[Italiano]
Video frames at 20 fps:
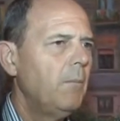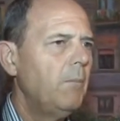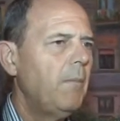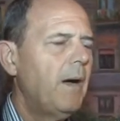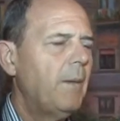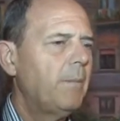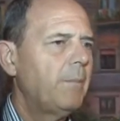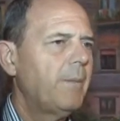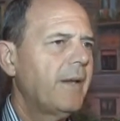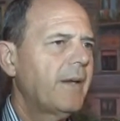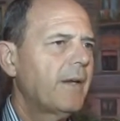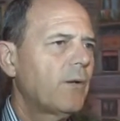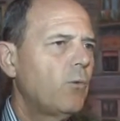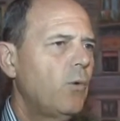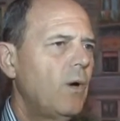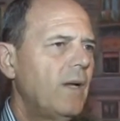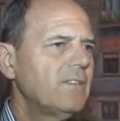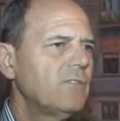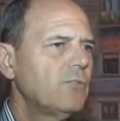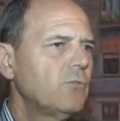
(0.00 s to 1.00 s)
Ma per
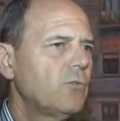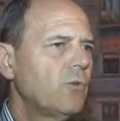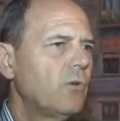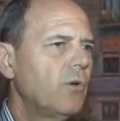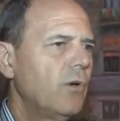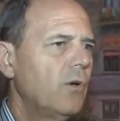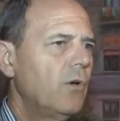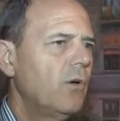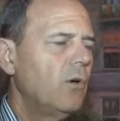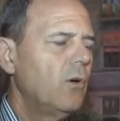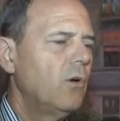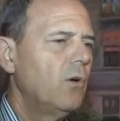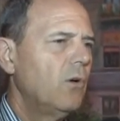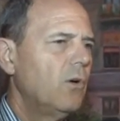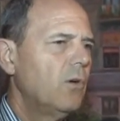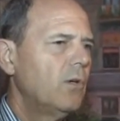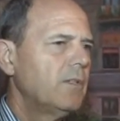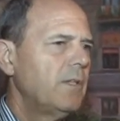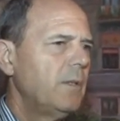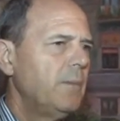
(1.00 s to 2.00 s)

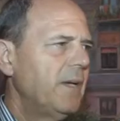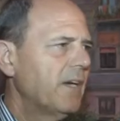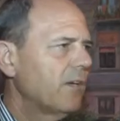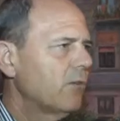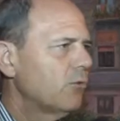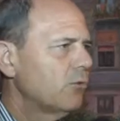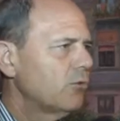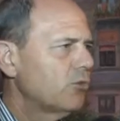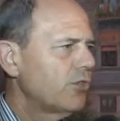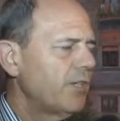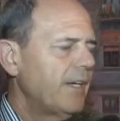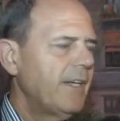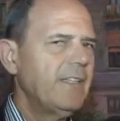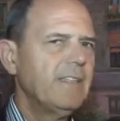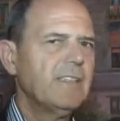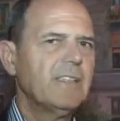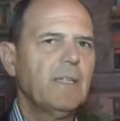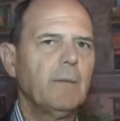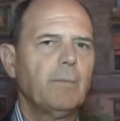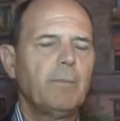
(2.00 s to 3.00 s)
quanto di mia
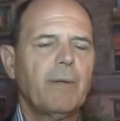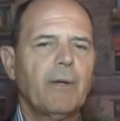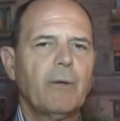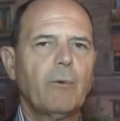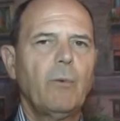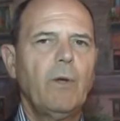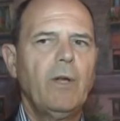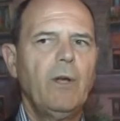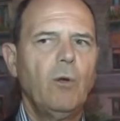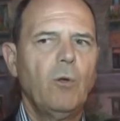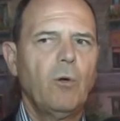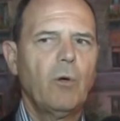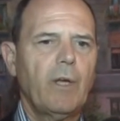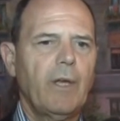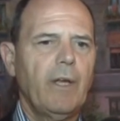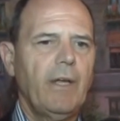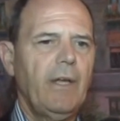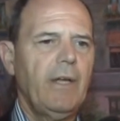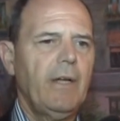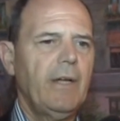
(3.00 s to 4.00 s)
conoscenza e per quello
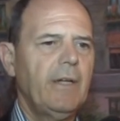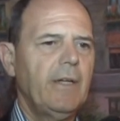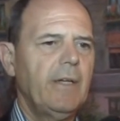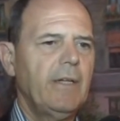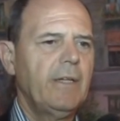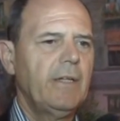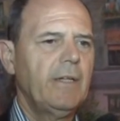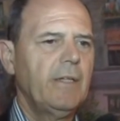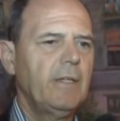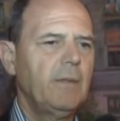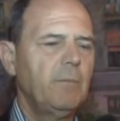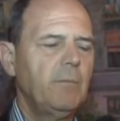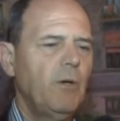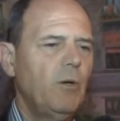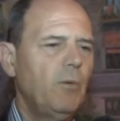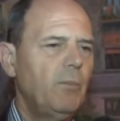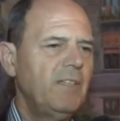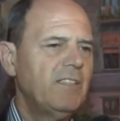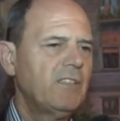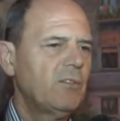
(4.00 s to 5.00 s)
che eh,
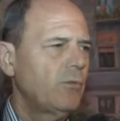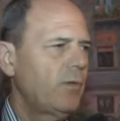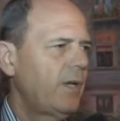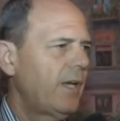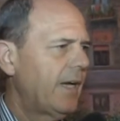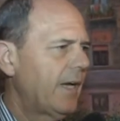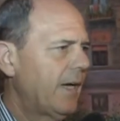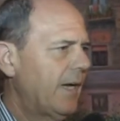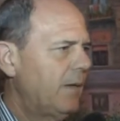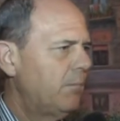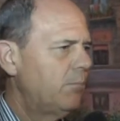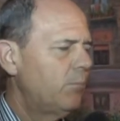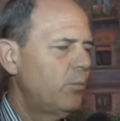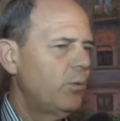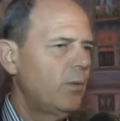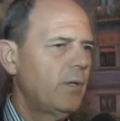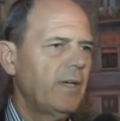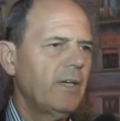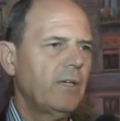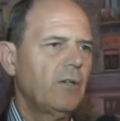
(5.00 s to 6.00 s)
abbiamo messo in
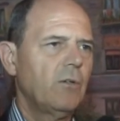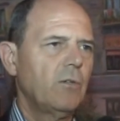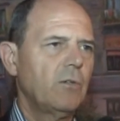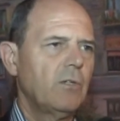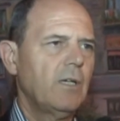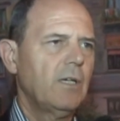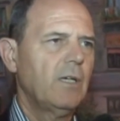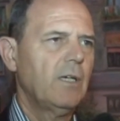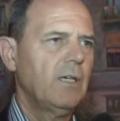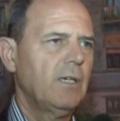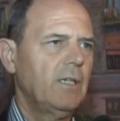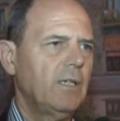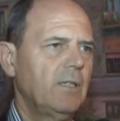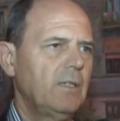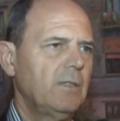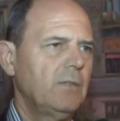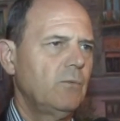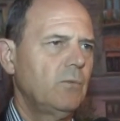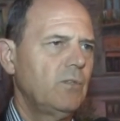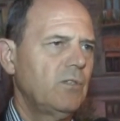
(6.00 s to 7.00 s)
campo ecco, da,
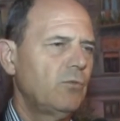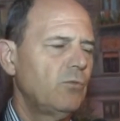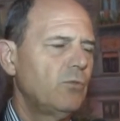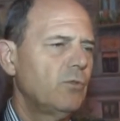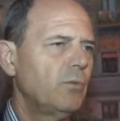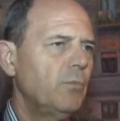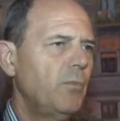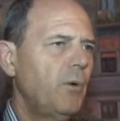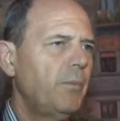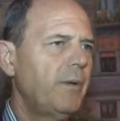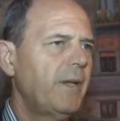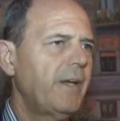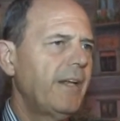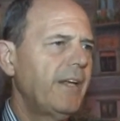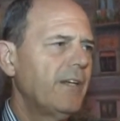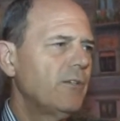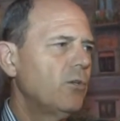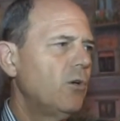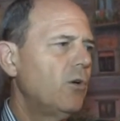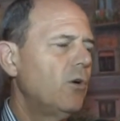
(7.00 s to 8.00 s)
in quest'ultimo
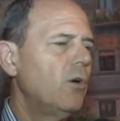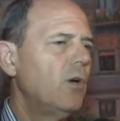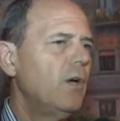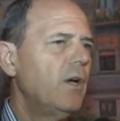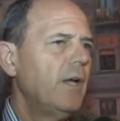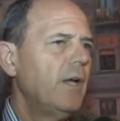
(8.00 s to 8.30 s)
periodo...